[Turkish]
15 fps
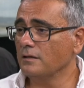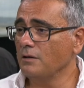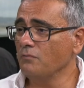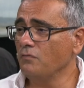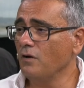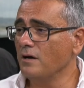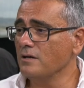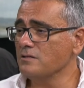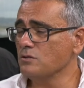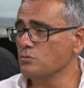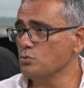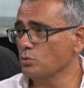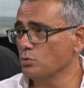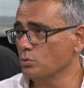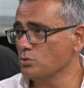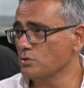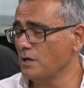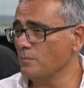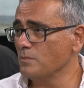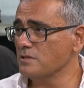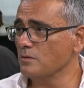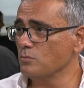hem faizlerin çok
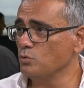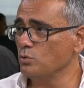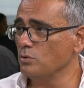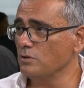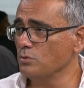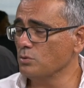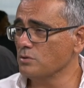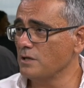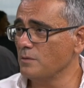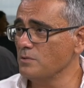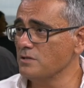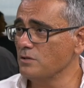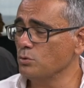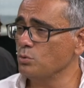yükselmesi hem kurların yükselmesi